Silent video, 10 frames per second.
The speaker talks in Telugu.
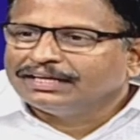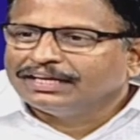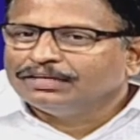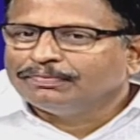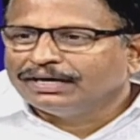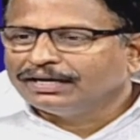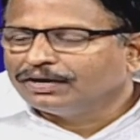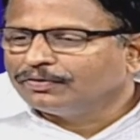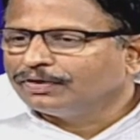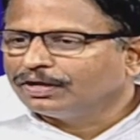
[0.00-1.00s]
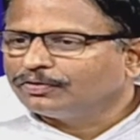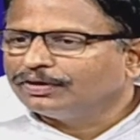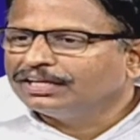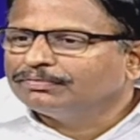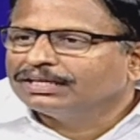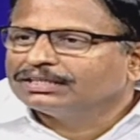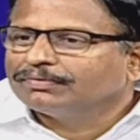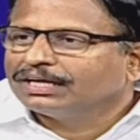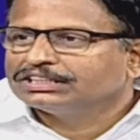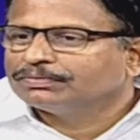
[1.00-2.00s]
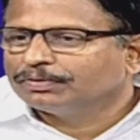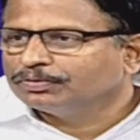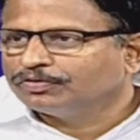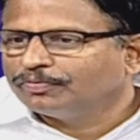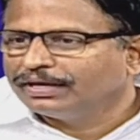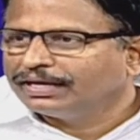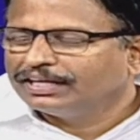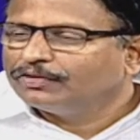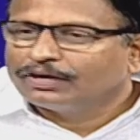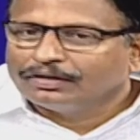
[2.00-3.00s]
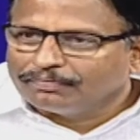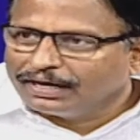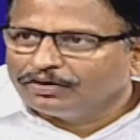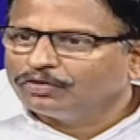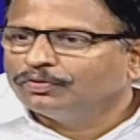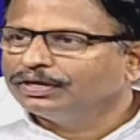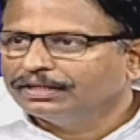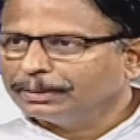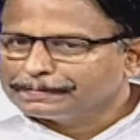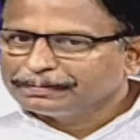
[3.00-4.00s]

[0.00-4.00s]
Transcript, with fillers: ఏది బండినా కూడా కొనేది మాత్రం రాష్ట్ర ప్రభుత్వమే అనేది ఒకటి మైండ్లో ఉండింది